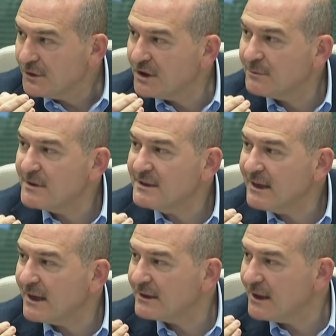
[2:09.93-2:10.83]
gitmesi
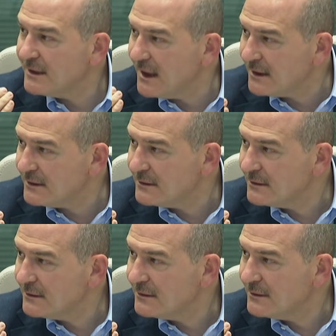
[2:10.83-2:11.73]
gereken yer
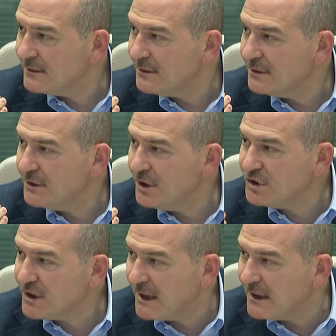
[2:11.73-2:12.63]

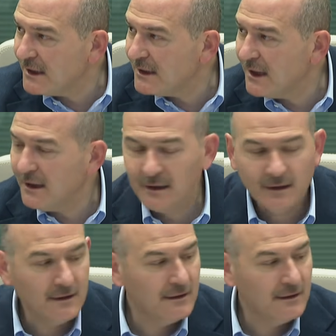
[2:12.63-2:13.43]
iş yerleriyle